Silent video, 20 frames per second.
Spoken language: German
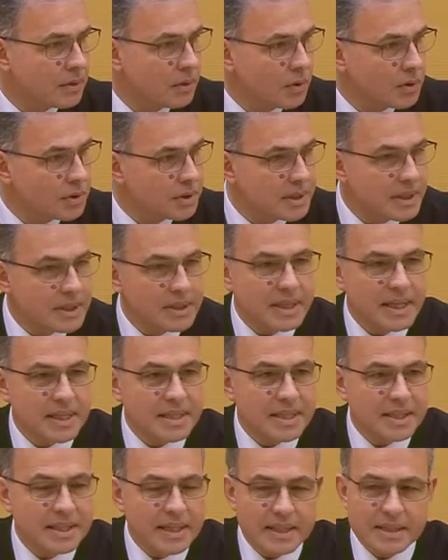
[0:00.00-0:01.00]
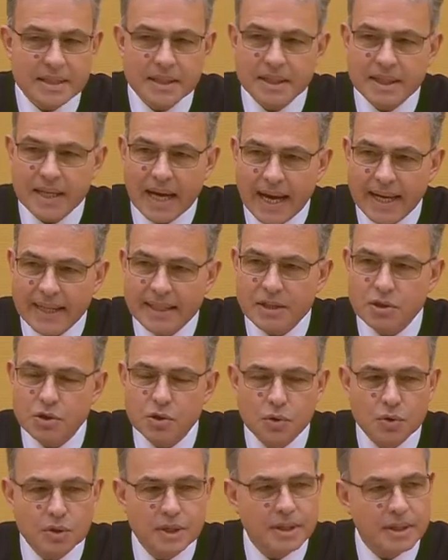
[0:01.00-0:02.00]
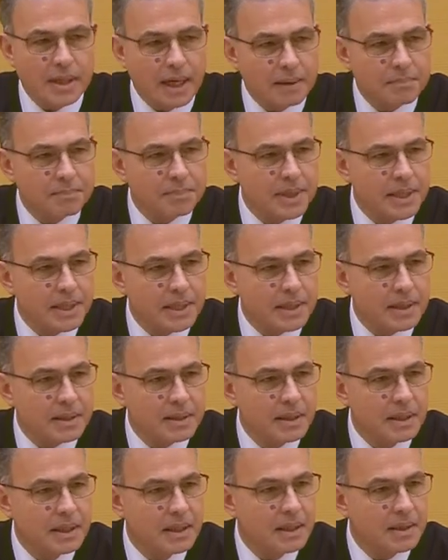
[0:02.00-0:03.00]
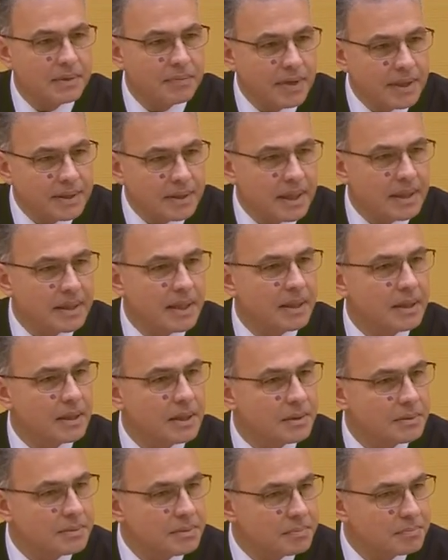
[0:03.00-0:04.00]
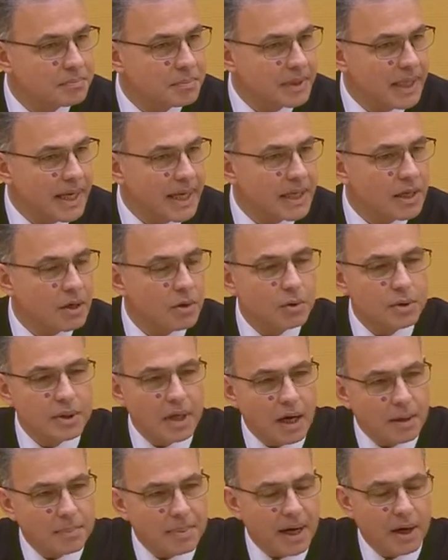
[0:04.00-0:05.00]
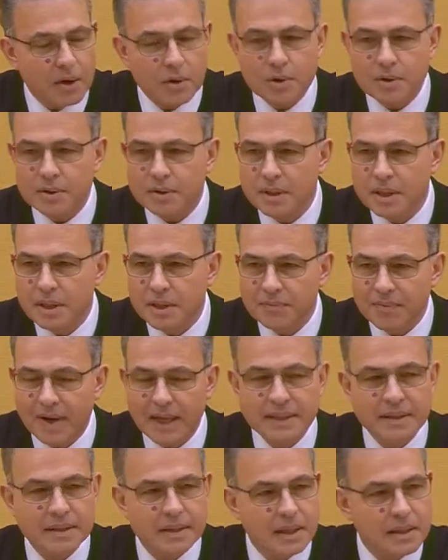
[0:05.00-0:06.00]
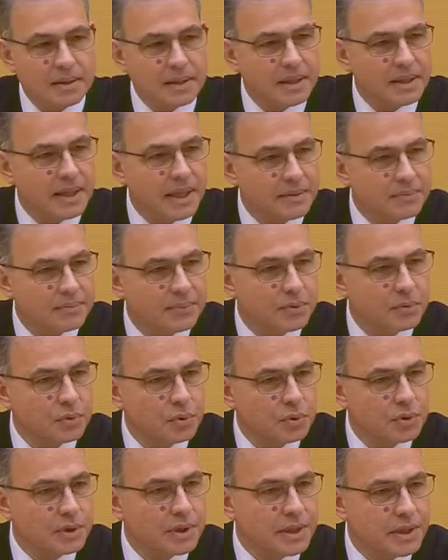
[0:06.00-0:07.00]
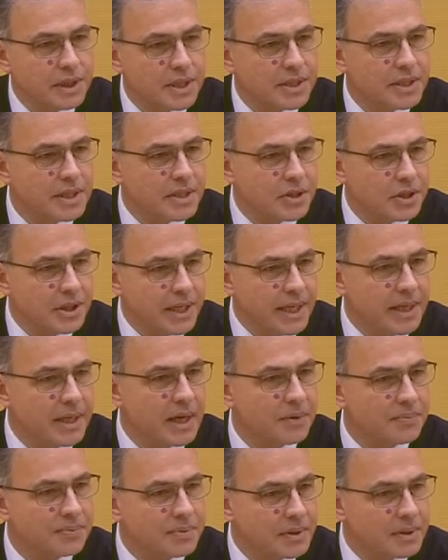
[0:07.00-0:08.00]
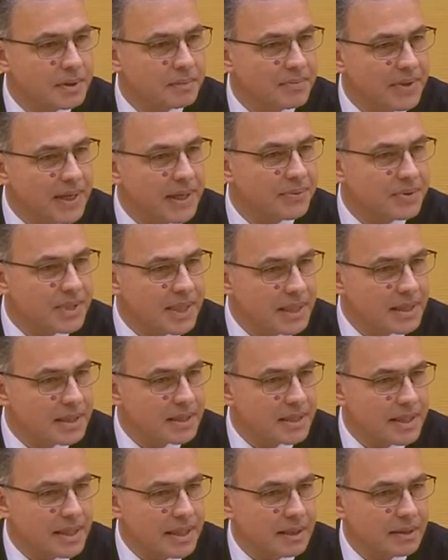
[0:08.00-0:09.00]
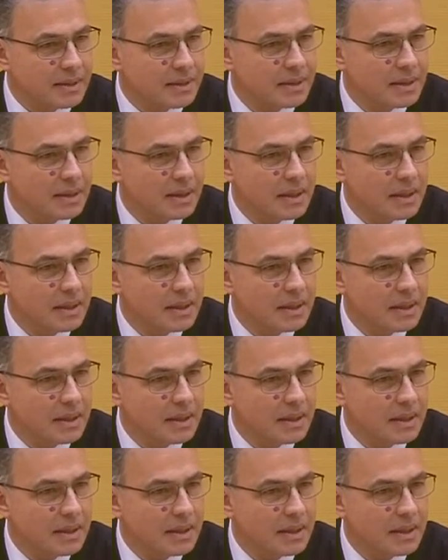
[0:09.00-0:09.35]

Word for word: Und das sind jetzt keine schönen Anblicke, wenn dann äh, Jäger oder aber auch Wanderer dann ein von Hund gerissenes Reh auf dem Weg sehen.